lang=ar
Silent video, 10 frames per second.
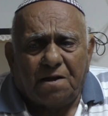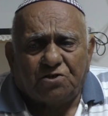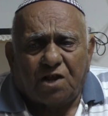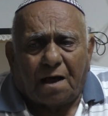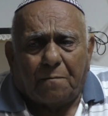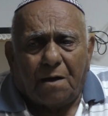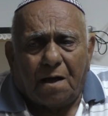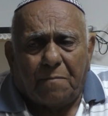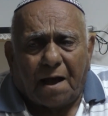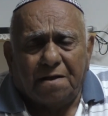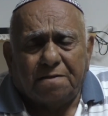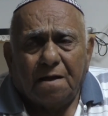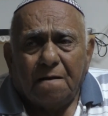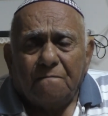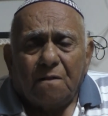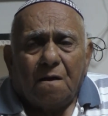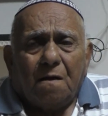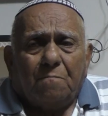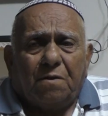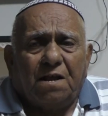يشلخ بيت
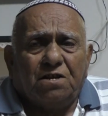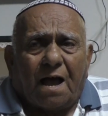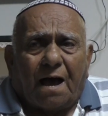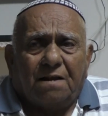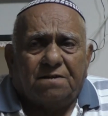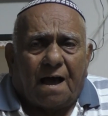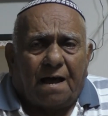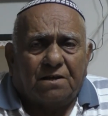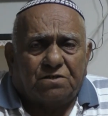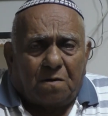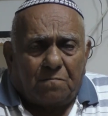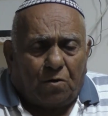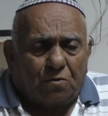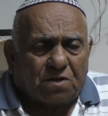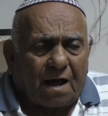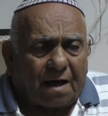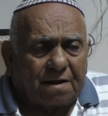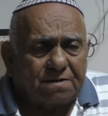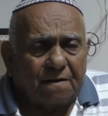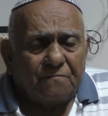بلي جهال جهال بحس
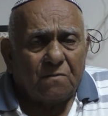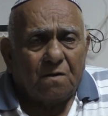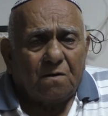العرس